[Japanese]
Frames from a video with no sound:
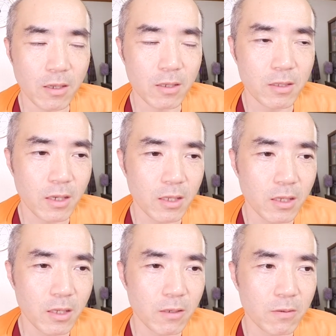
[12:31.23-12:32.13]
野菜
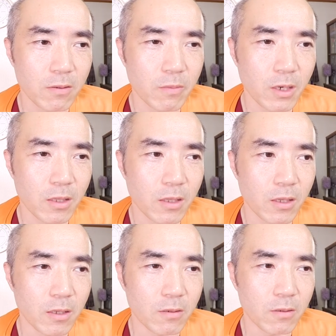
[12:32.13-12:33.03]
に含まれて
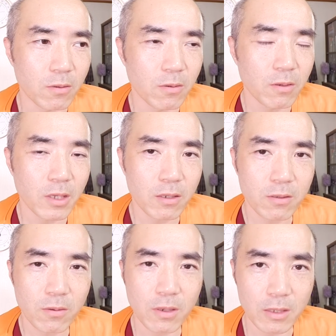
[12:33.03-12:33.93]
いる農薬
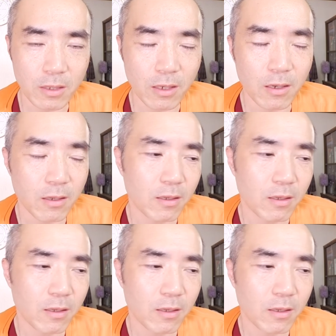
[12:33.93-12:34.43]
とかさ